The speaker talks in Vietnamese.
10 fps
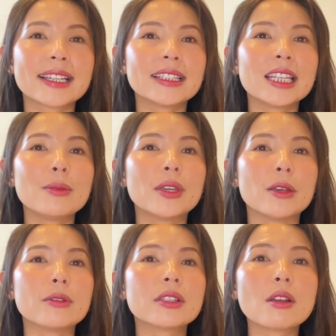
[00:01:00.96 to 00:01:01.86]
tìm
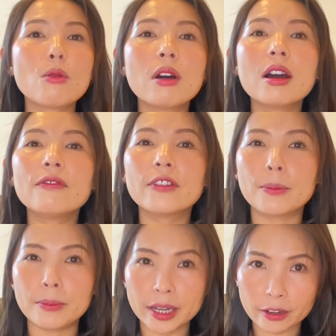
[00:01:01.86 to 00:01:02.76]
hiểu sâu hơn về
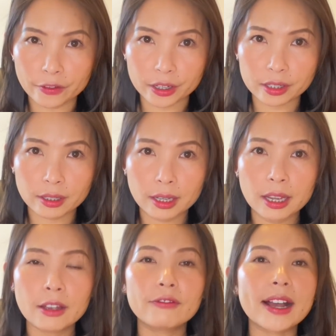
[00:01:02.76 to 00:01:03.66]
Metaverse
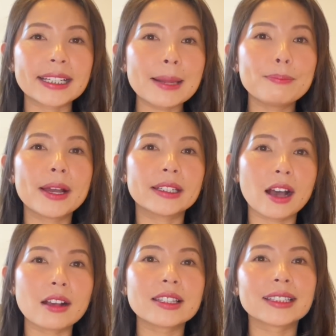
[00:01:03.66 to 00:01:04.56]
và cách mà
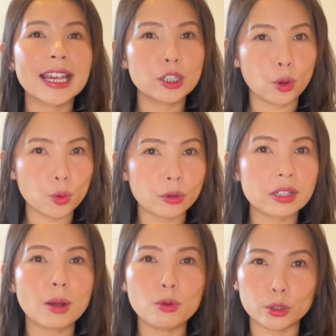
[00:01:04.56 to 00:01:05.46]
nó sẽ thay đổi cuộc
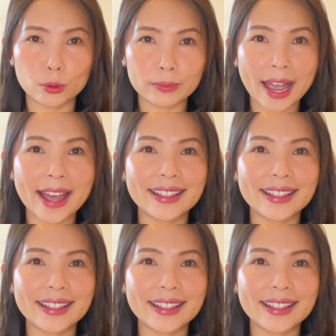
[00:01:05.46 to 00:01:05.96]
sống của chúng ta.